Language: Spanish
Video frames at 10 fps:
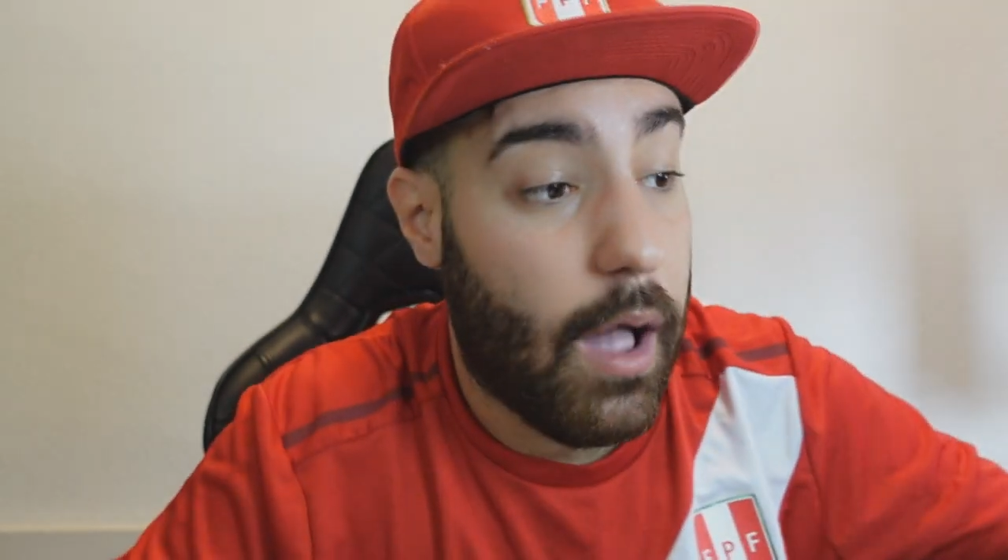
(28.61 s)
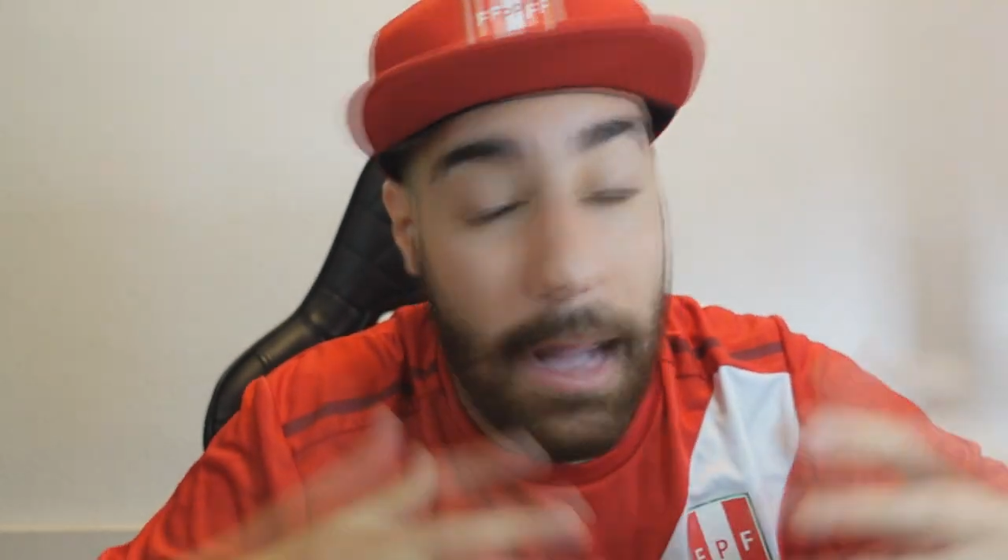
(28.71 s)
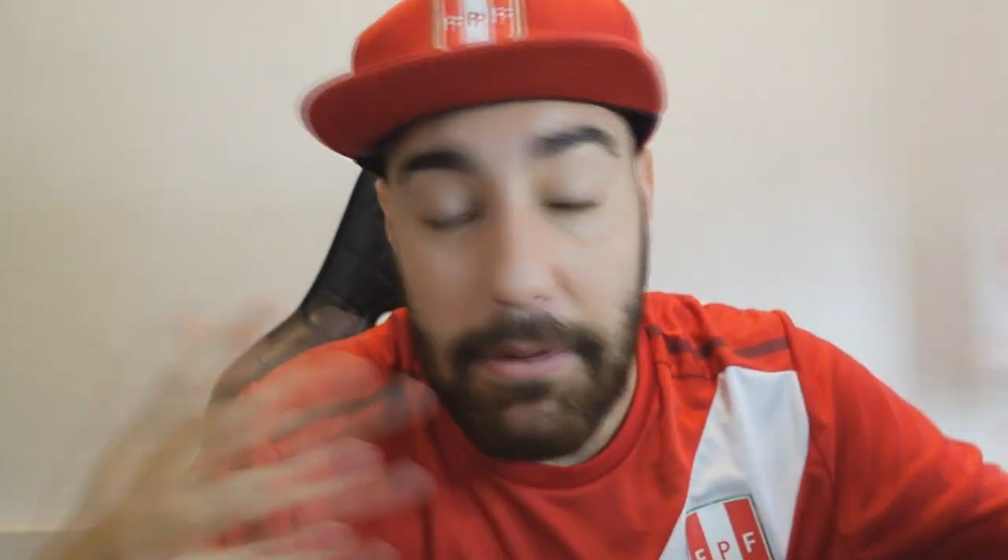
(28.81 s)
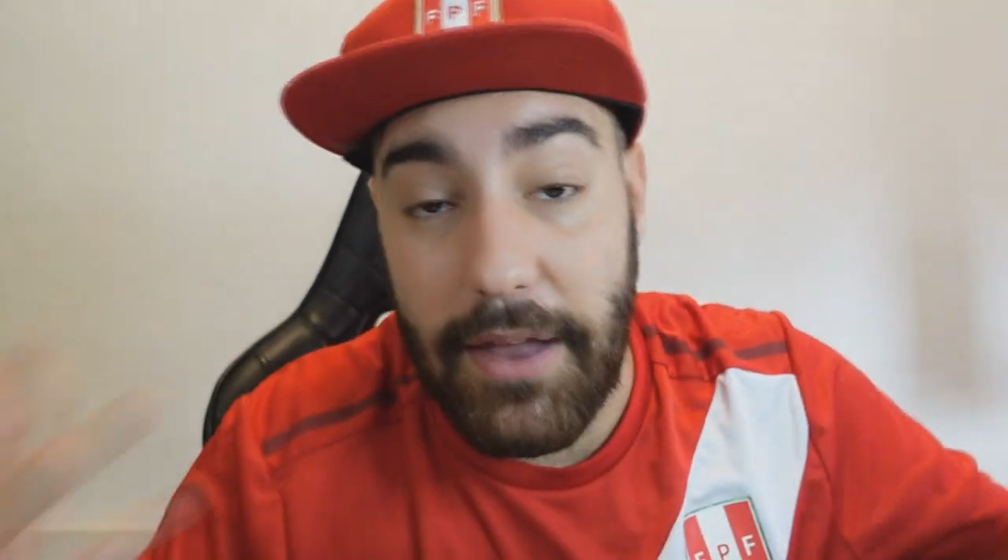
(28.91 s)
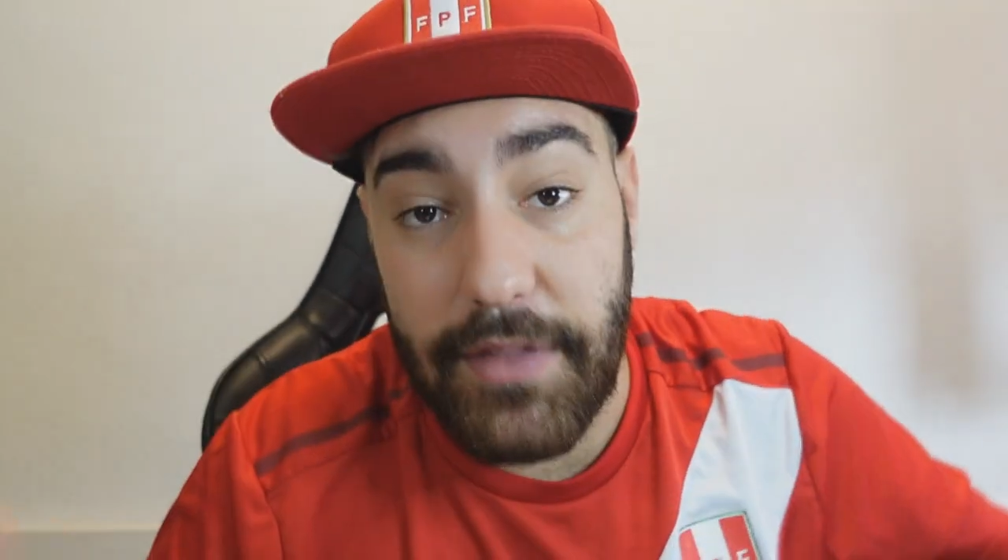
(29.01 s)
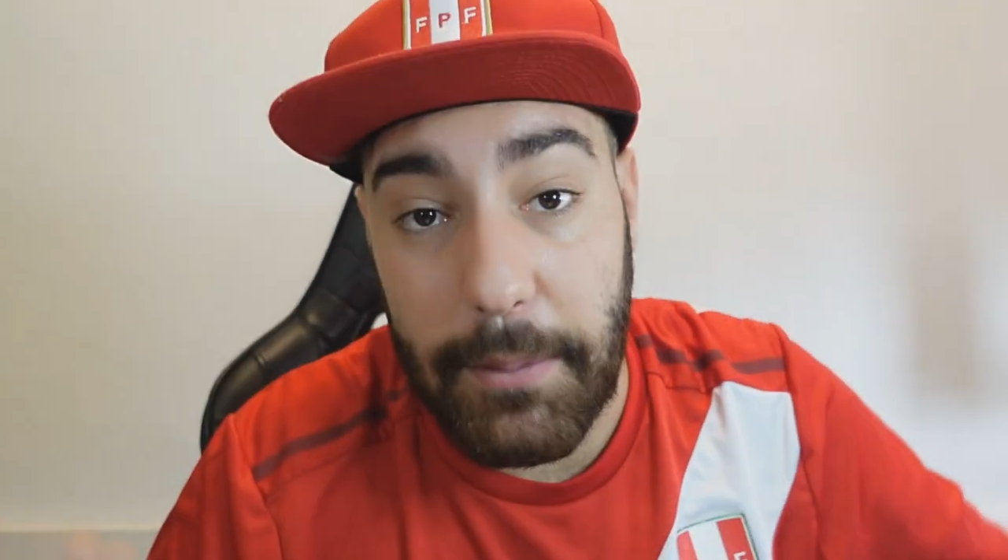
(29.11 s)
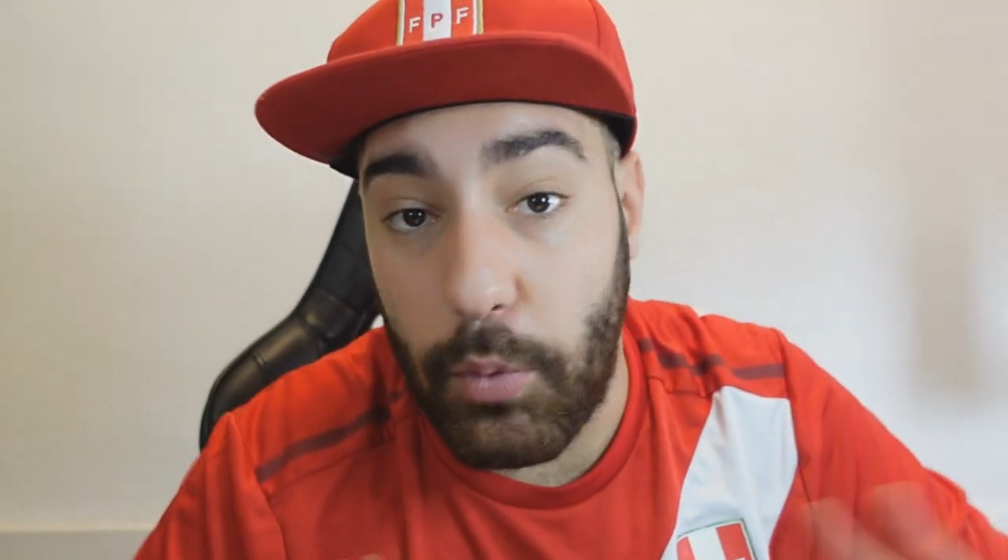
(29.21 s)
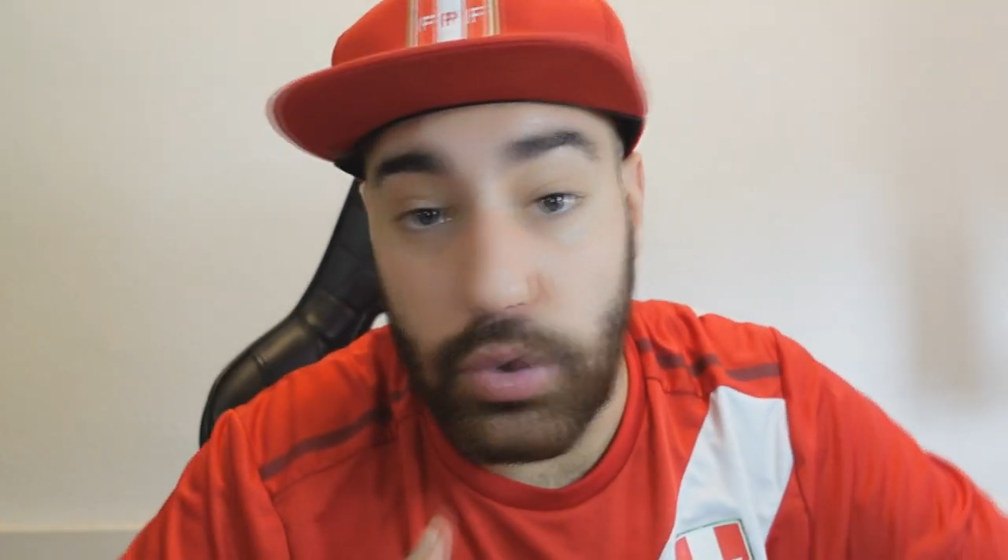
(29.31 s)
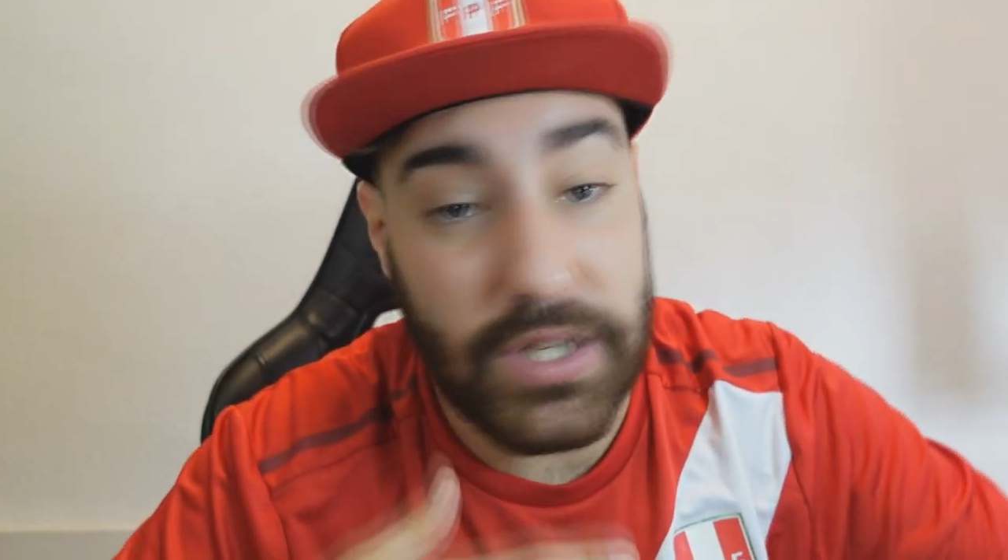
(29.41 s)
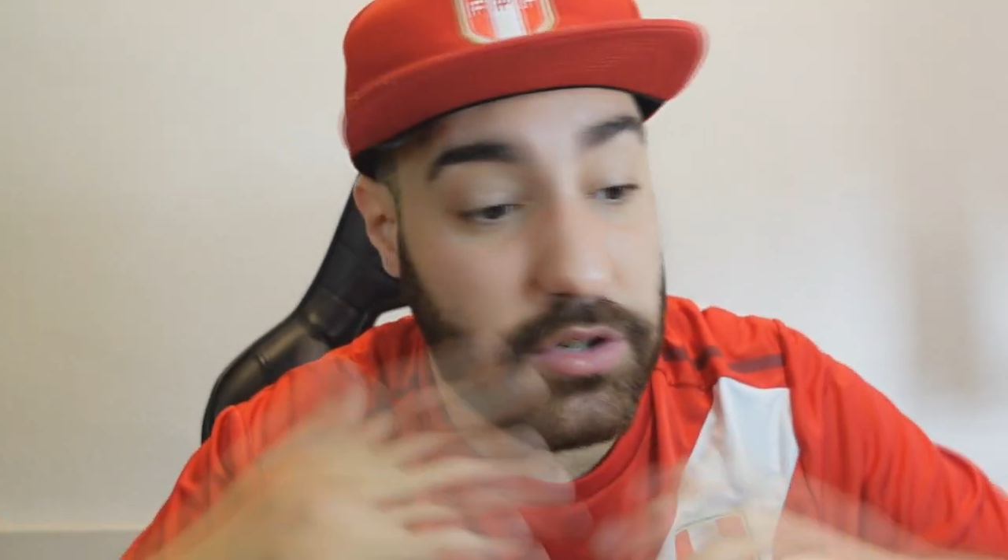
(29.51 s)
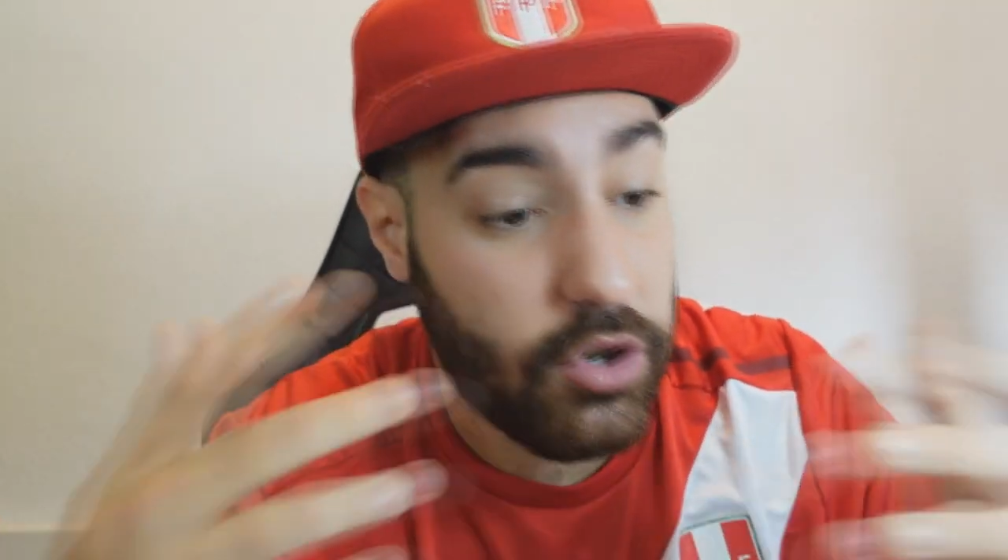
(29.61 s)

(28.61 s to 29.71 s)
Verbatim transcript: hablan de muchas